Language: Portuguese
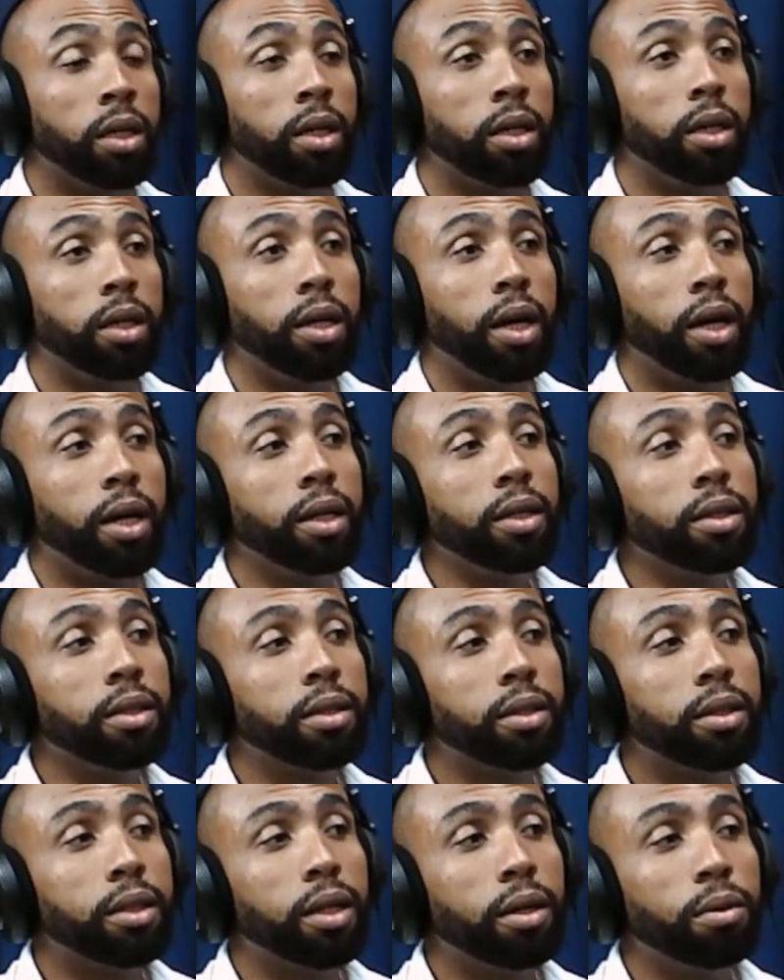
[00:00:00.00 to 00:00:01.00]
E aí
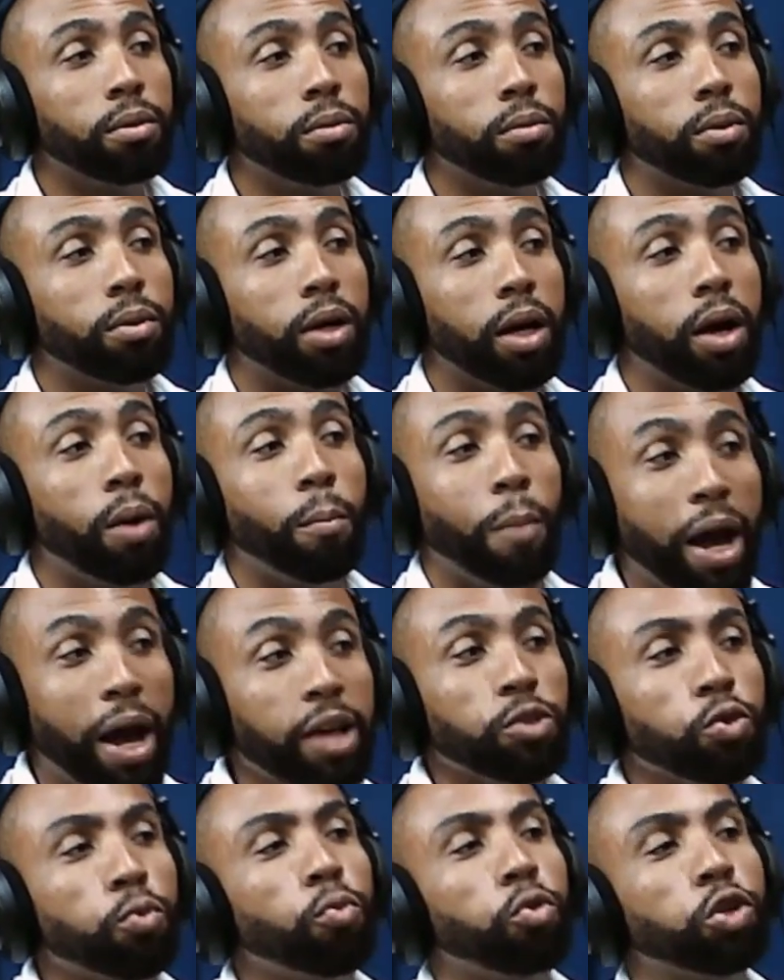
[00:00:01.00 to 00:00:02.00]
então,
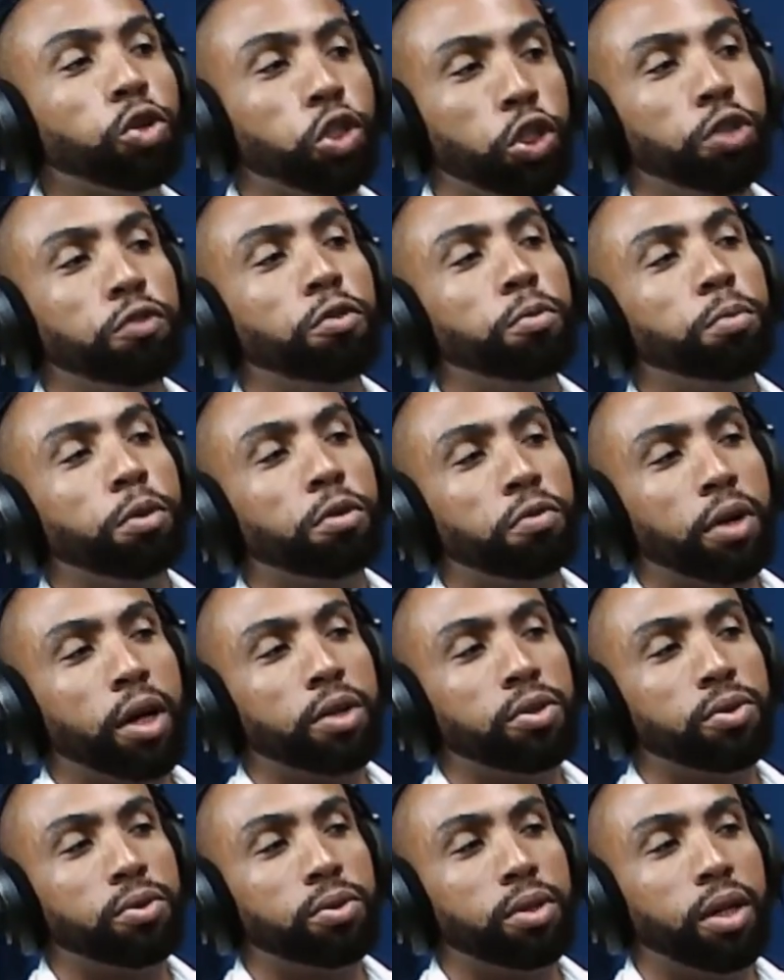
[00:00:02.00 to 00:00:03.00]
mais um motivo para eu ficar
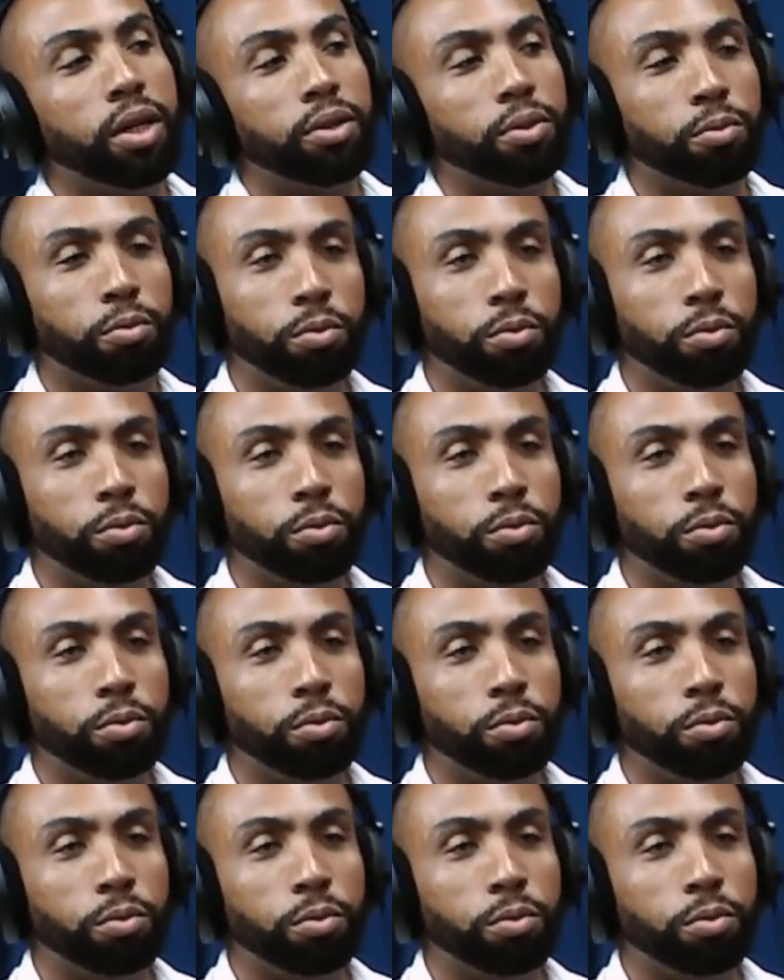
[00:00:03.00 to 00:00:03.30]
estudando.